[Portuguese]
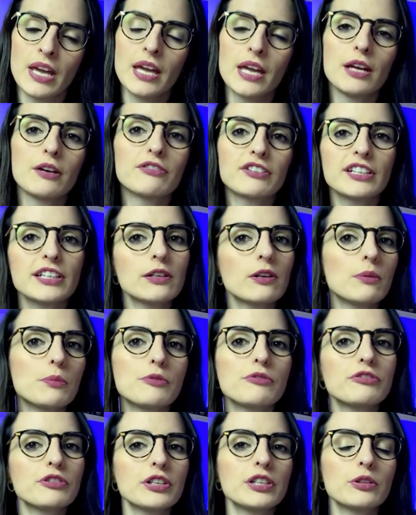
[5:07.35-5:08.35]
eu falei como
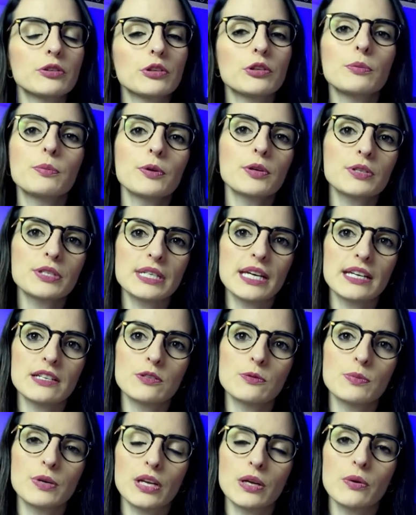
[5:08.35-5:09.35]
foi todo o
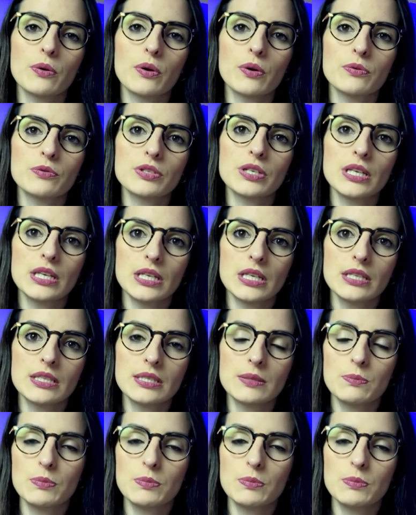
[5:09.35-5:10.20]
processo para que eu conseguisse